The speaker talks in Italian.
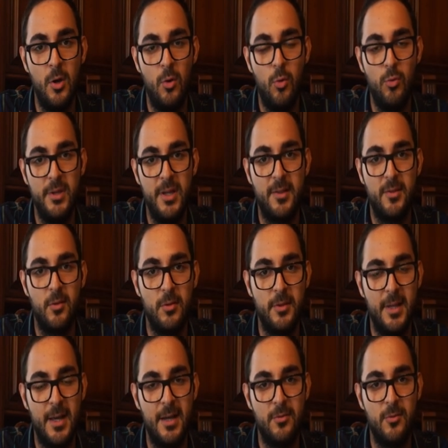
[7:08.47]
un ex
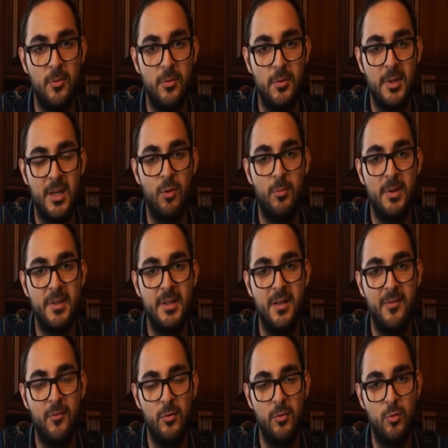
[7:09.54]
soldato che combatté nel
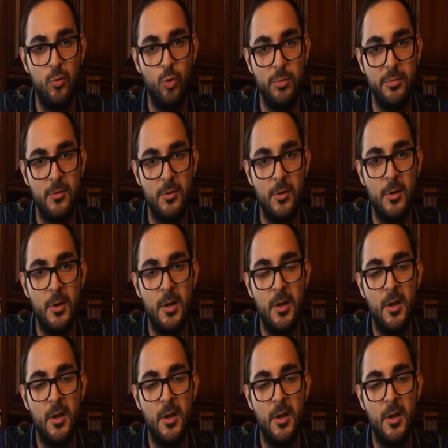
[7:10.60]
Volturno